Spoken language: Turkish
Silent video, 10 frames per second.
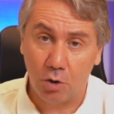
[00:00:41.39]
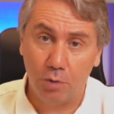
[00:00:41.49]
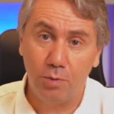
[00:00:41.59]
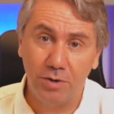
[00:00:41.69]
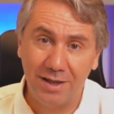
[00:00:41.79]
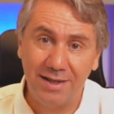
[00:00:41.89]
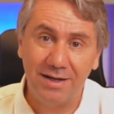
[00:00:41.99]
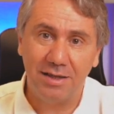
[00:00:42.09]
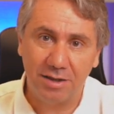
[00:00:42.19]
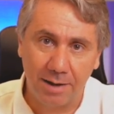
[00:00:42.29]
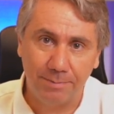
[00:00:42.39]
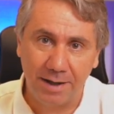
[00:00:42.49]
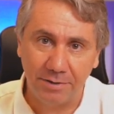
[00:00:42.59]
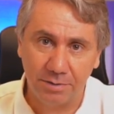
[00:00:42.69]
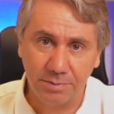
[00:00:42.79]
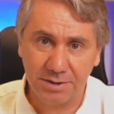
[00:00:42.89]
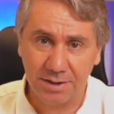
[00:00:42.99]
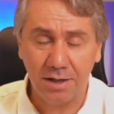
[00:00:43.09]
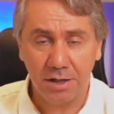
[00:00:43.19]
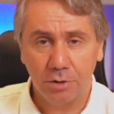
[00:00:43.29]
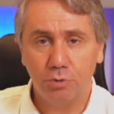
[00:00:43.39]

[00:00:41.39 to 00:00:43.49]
o bölgeleri iltihaplandırmışsa